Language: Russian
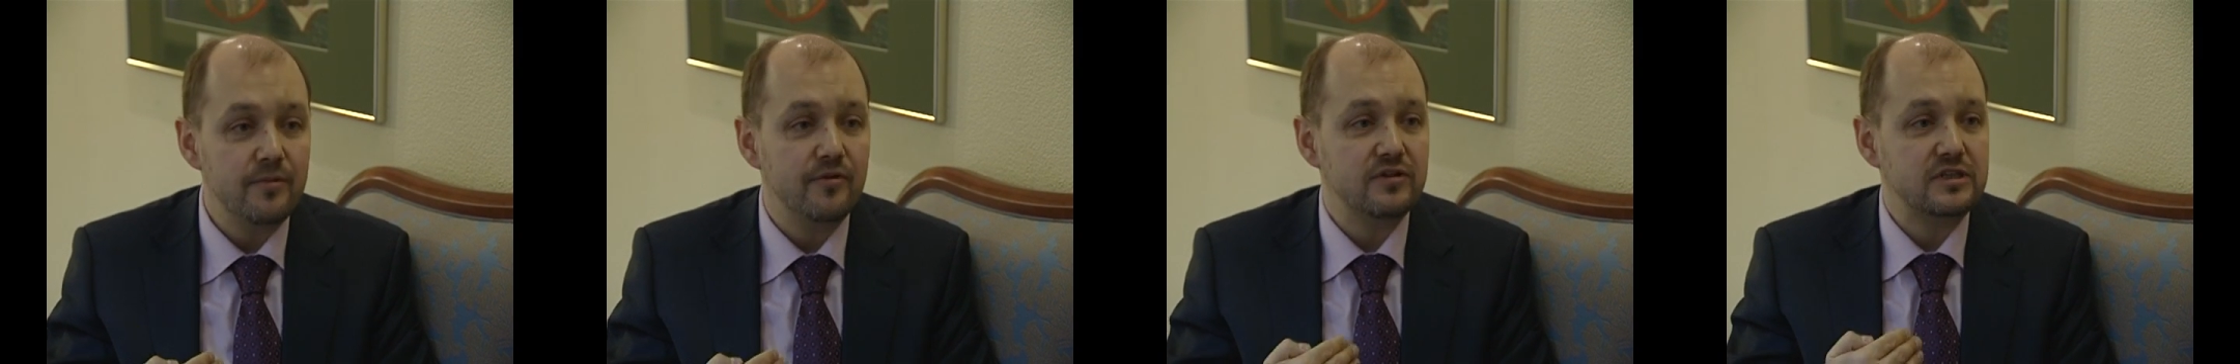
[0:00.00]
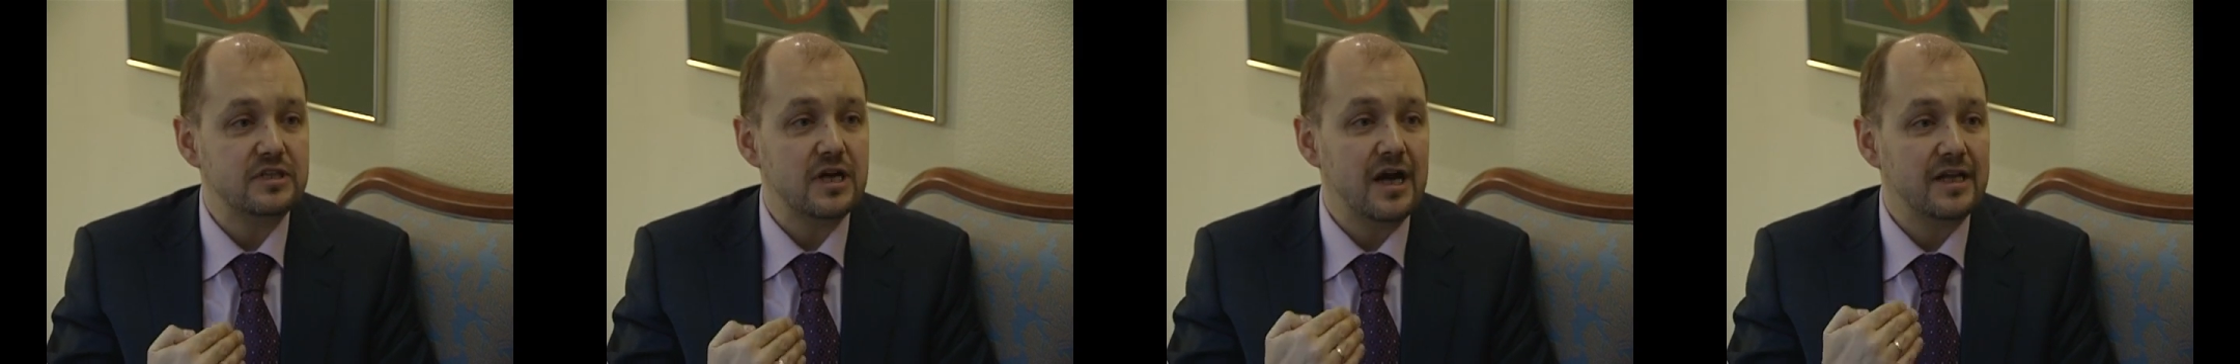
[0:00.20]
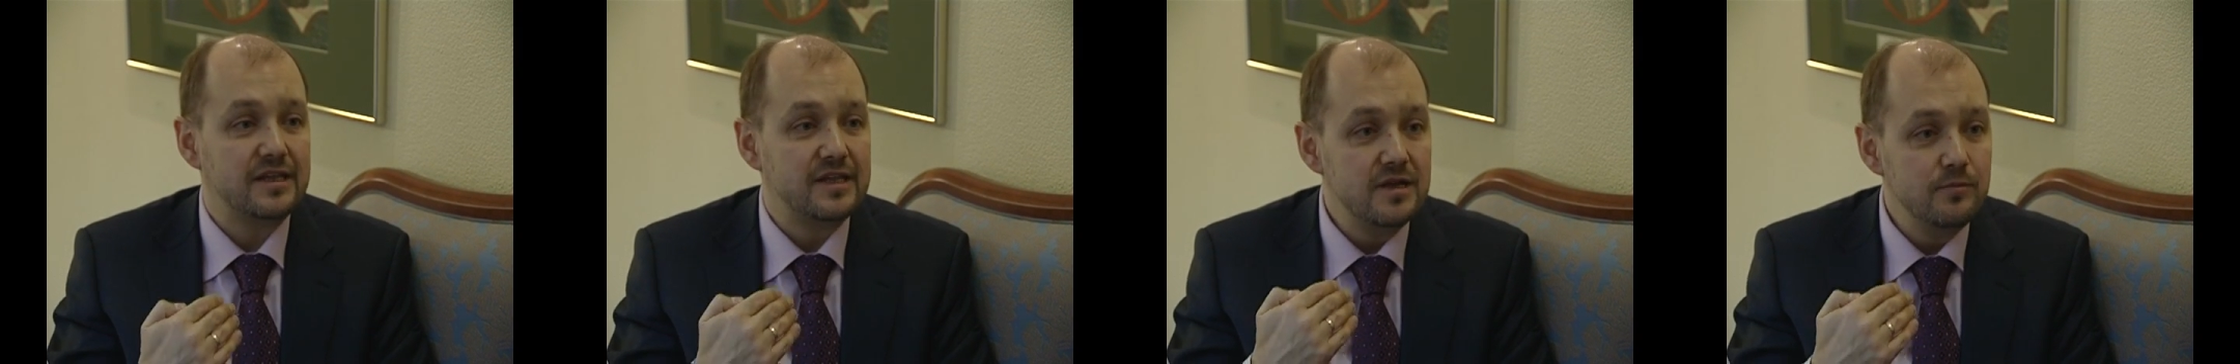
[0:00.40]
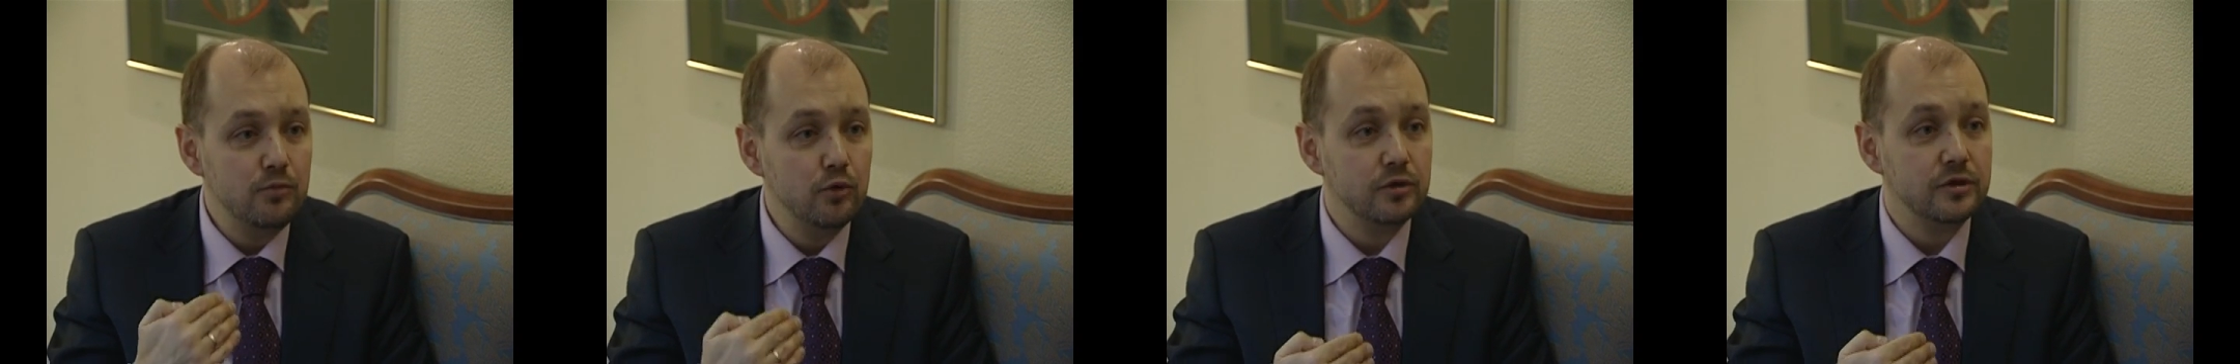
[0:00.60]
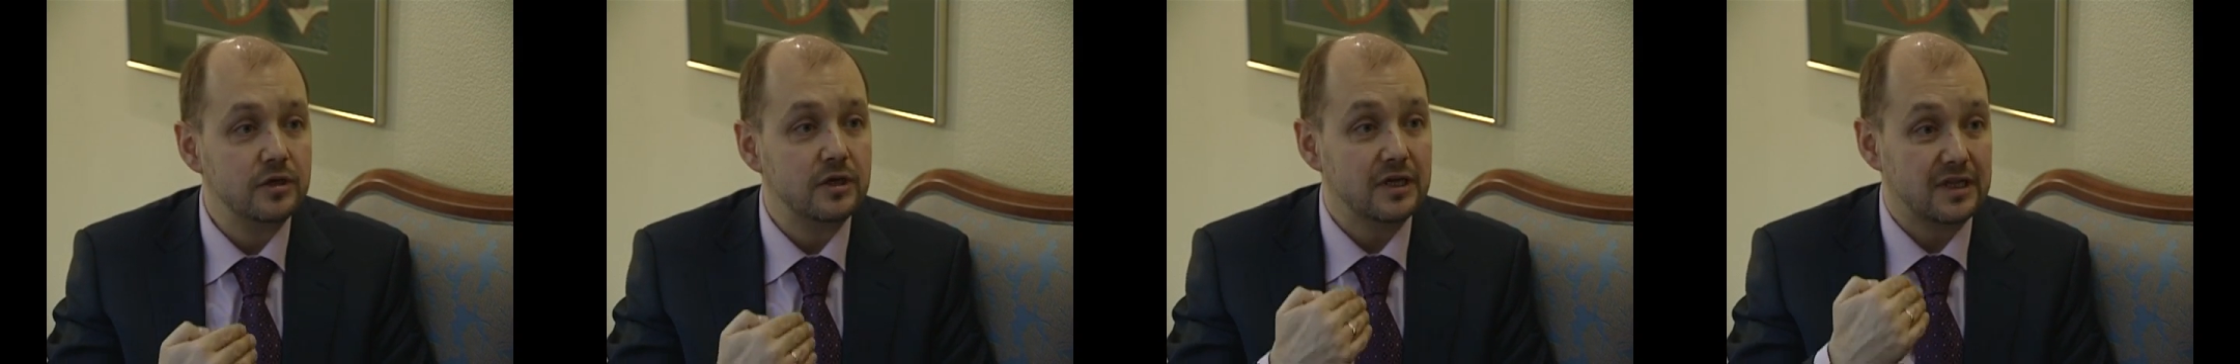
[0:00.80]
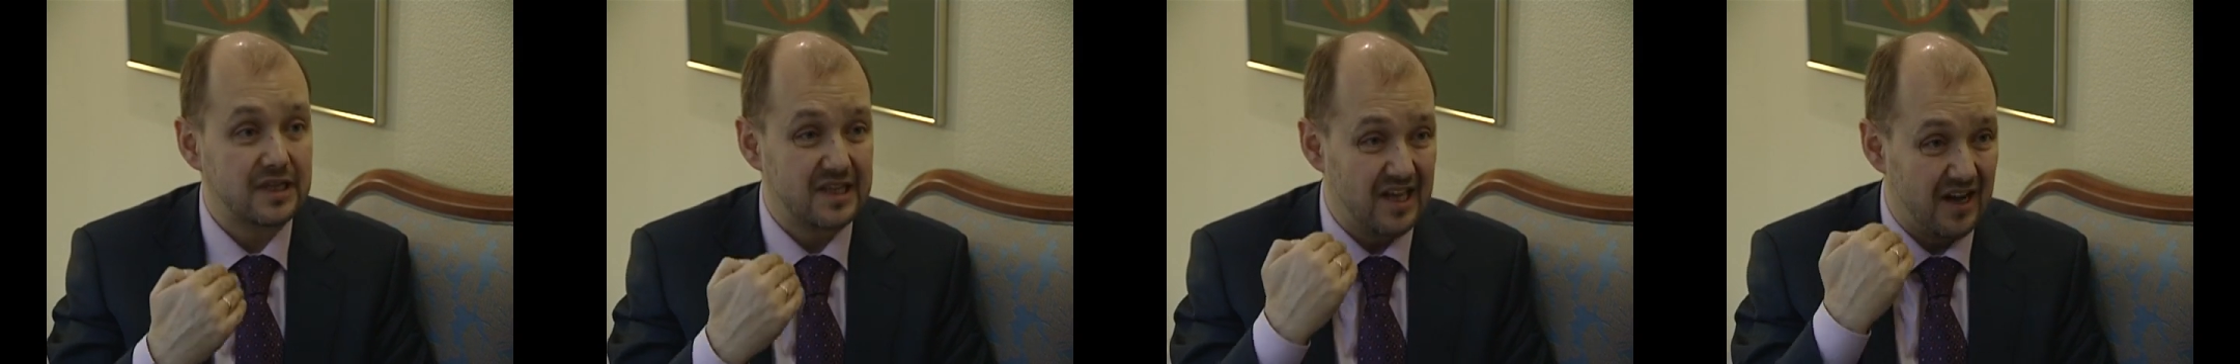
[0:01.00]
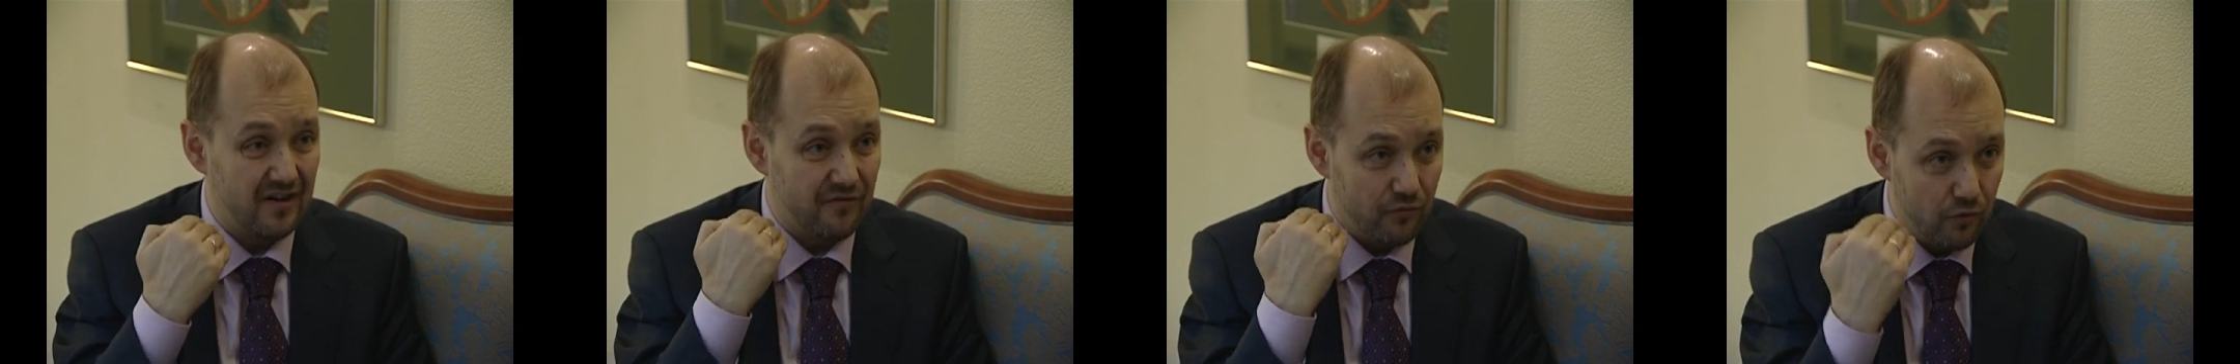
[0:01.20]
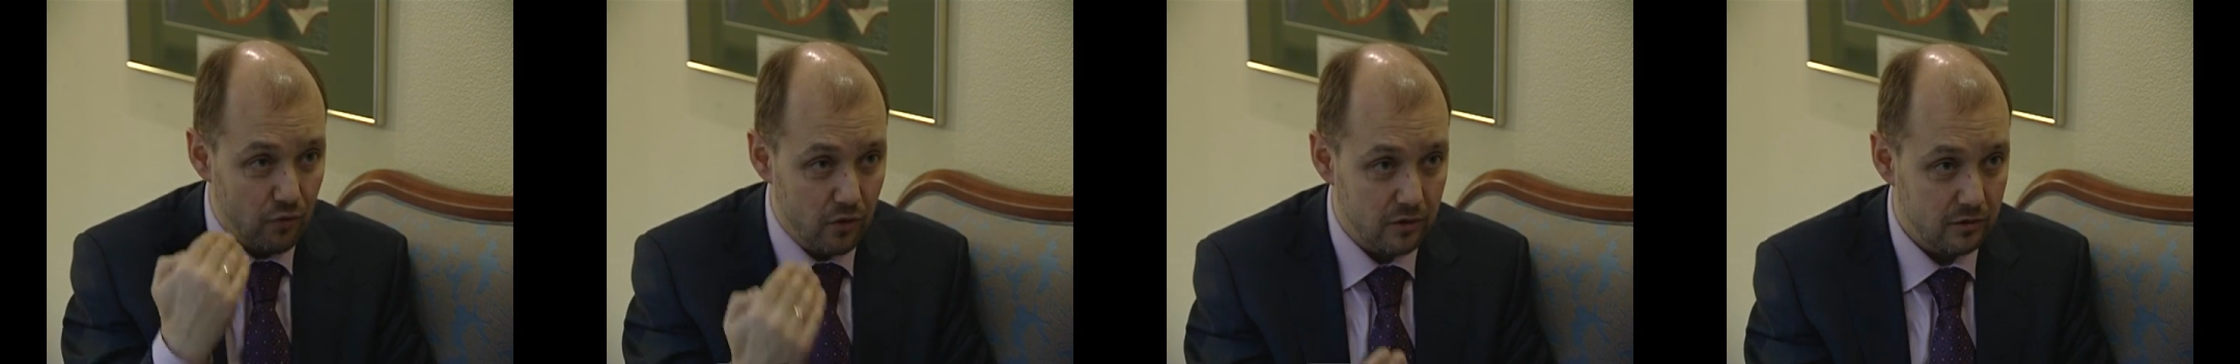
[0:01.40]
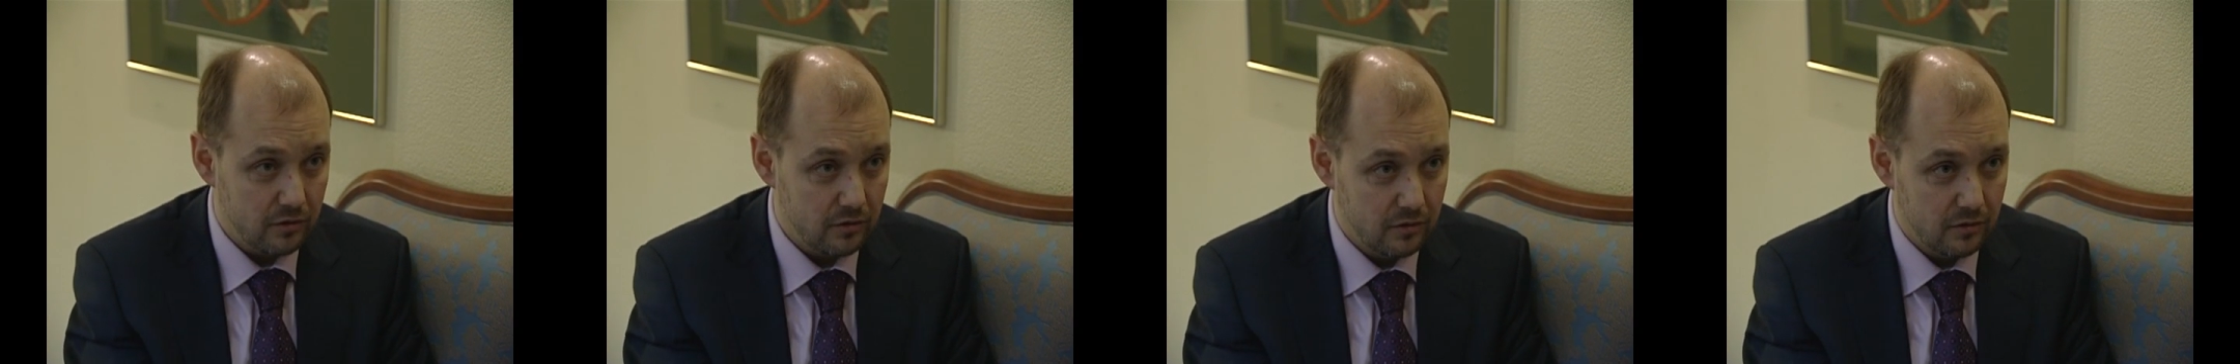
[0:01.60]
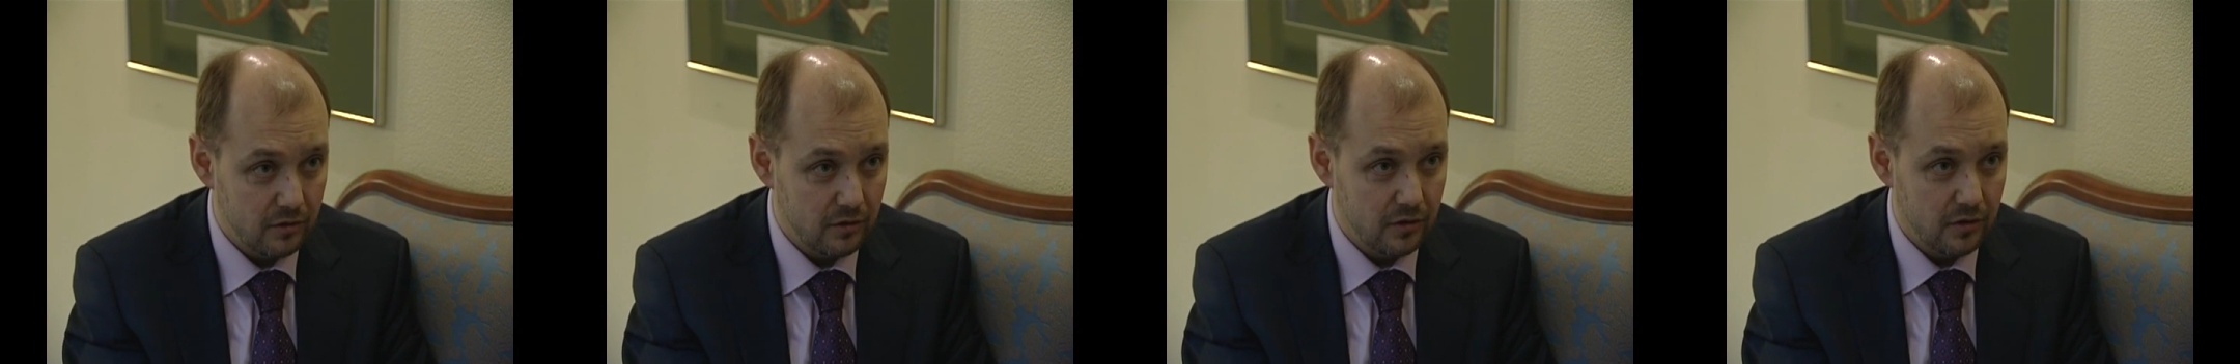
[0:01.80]
требовать от ребенка
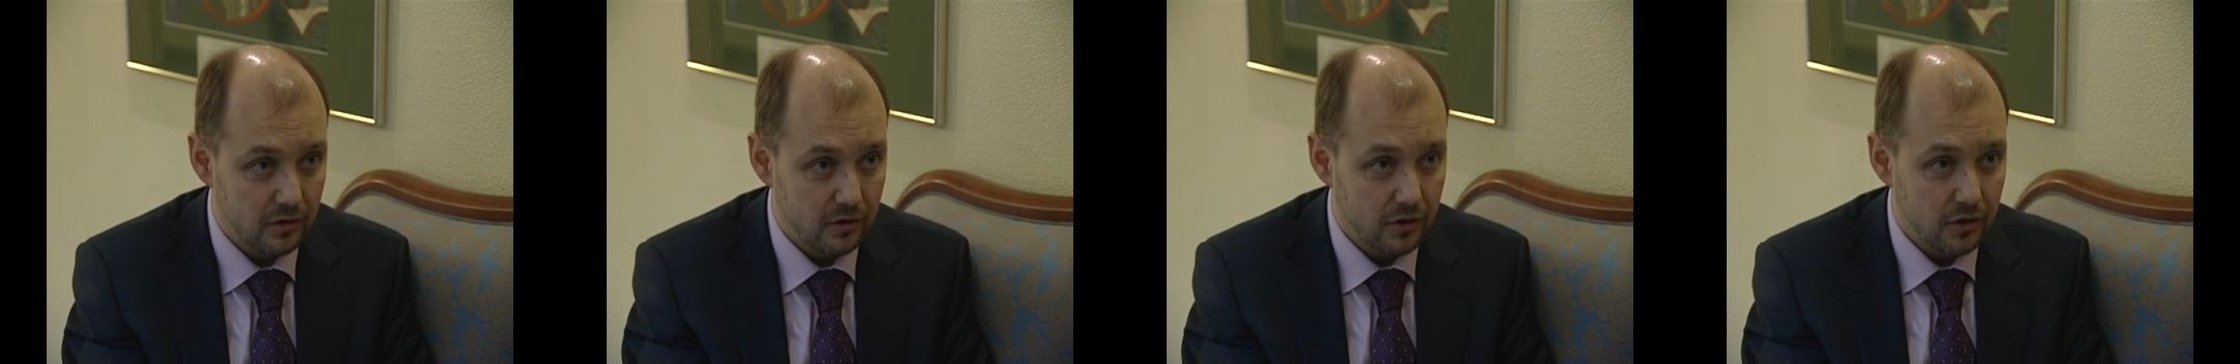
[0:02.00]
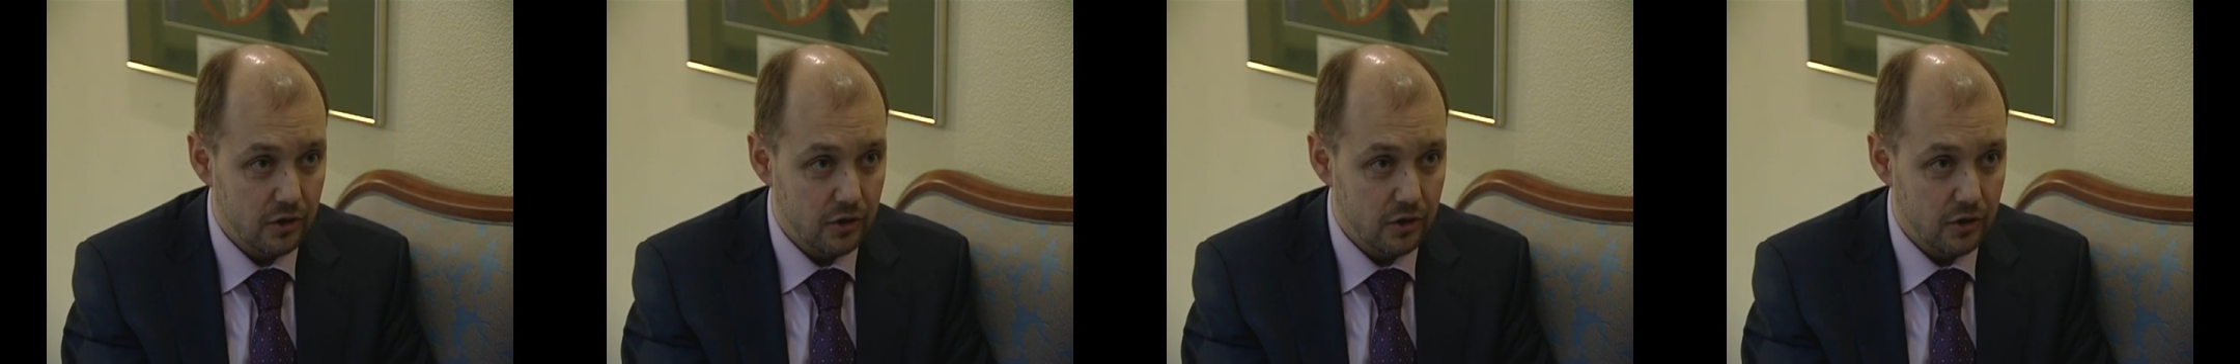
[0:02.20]
того,